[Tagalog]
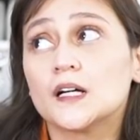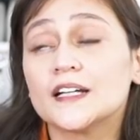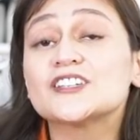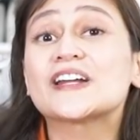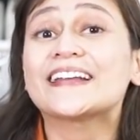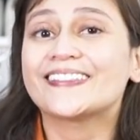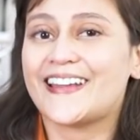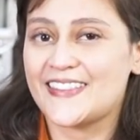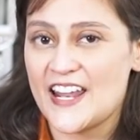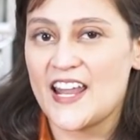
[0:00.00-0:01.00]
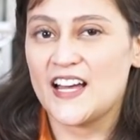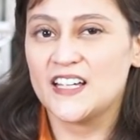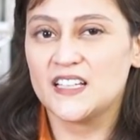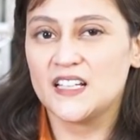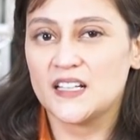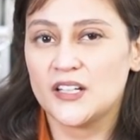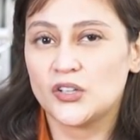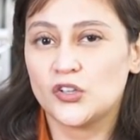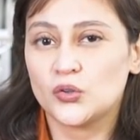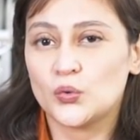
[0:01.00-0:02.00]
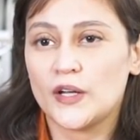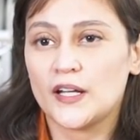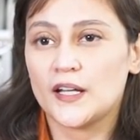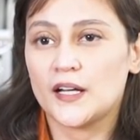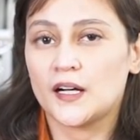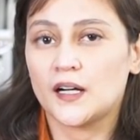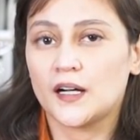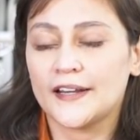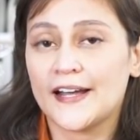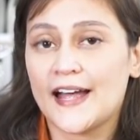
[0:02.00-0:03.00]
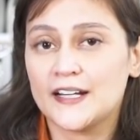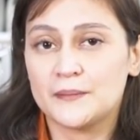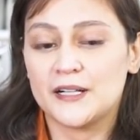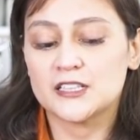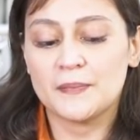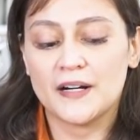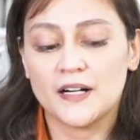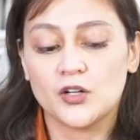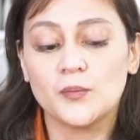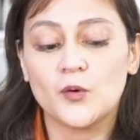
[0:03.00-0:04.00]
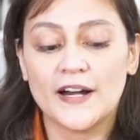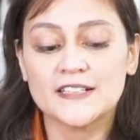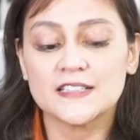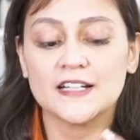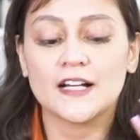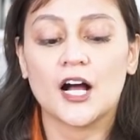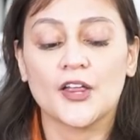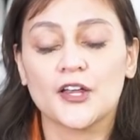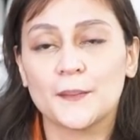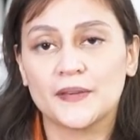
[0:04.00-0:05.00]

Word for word: na-treat na nila. Hindi na yun yung tunay ng, ng animals. Parang gumawa na sila ng other